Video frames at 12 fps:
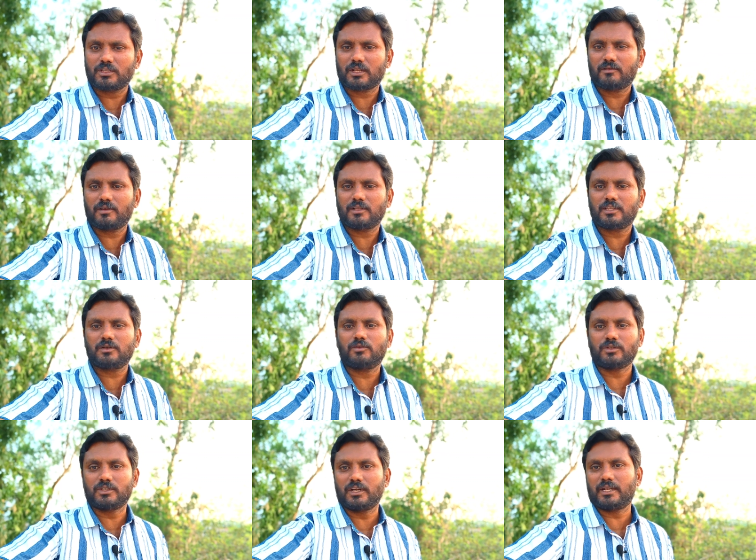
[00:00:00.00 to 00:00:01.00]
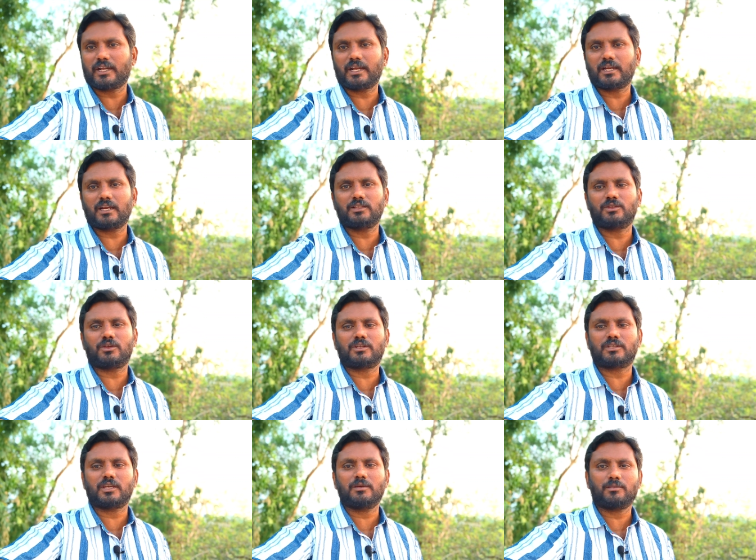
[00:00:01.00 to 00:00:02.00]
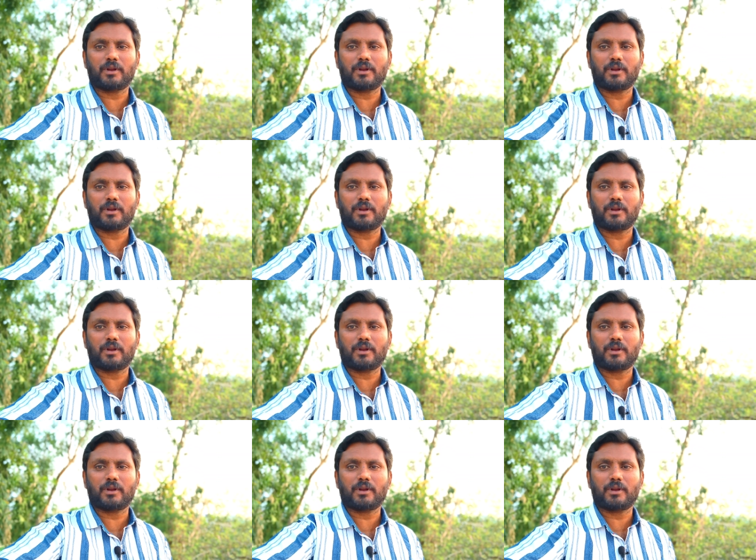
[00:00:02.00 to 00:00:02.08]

తర్వాత ఒరిజినల్ టికెట్ కానీ దొరికితే